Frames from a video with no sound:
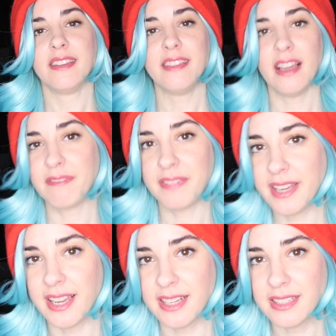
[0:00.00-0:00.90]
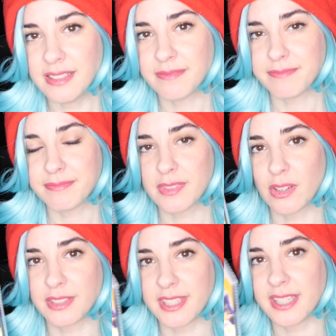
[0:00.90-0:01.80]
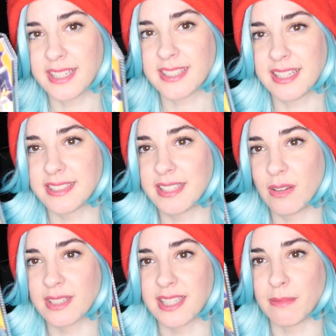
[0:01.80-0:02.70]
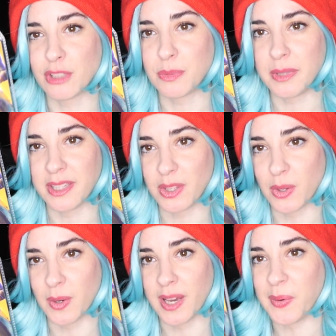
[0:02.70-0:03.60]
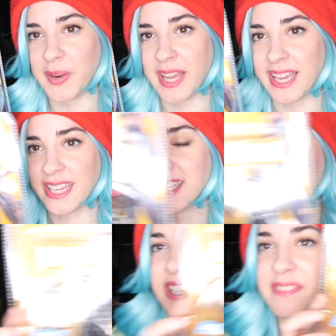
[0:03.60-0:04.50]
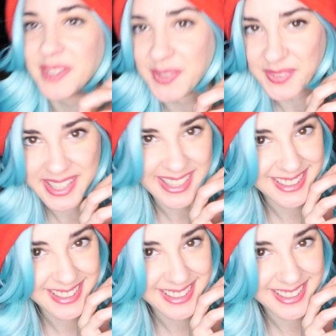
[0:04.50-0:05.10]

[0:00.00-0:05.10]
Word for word: y al final conseguías el estilo que estamos viendo ahora en esta figura.